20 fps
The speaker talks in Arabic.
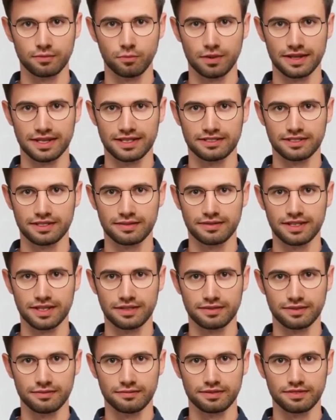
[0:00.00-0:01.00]

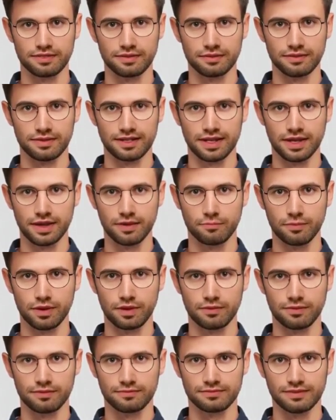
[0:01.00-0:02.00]
واللاتينية بشكل
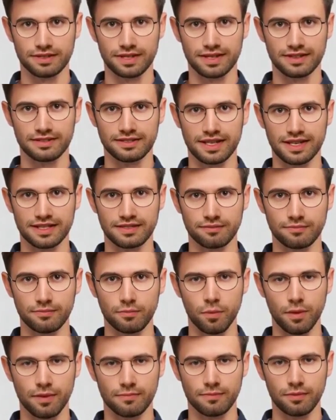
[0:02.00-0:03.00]
أعمق من خلال
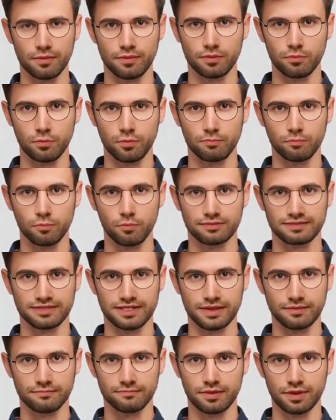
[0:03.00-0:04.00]
الأدب والفن
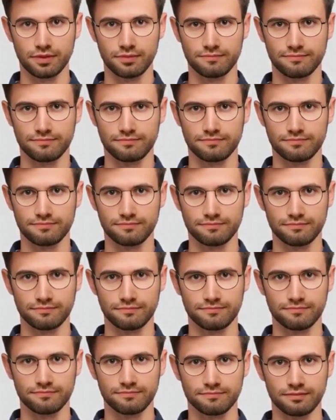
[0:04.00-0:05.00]
والموسيقى.
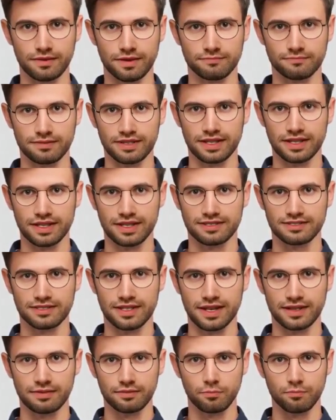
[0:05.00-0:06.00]
من خلال
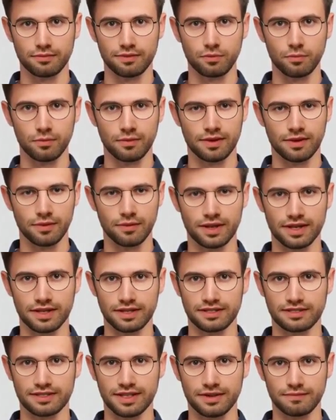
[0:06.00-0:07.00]
تعلم لغة
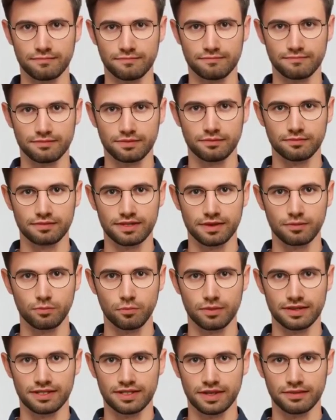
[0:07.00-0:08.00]
جديدة، تتاح
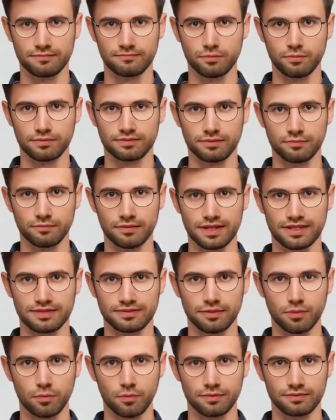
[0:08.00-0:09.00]
لك الفرصة
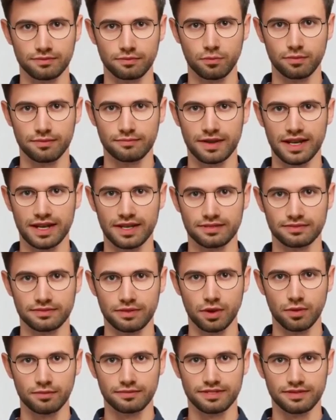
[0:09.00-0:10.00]
للتواصل مع
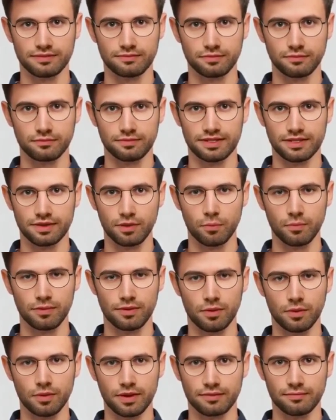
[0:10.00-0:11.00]
أشخاص جدد
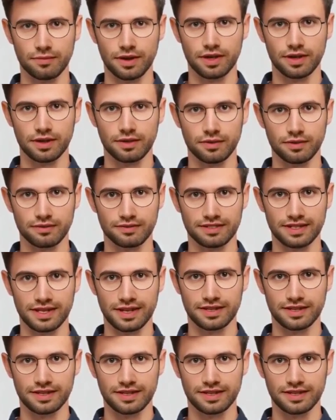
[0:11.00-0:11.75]
وصقل مهاراتك